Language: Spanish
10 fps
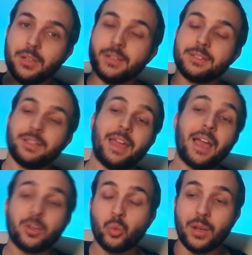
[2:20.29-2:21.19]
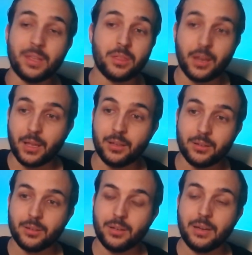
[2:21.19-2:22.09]
se actualizará
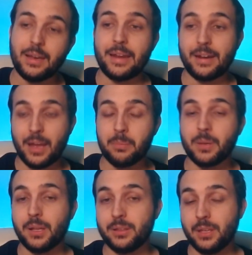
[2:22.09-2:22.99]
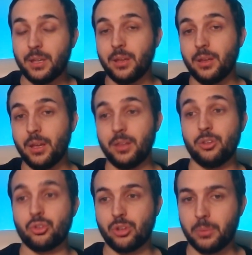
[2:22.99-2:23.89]
la RAM que tiene eh,
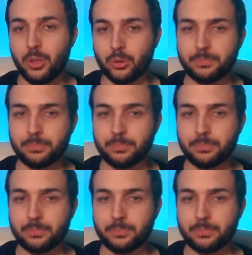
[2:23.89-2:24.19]
dicho servidor.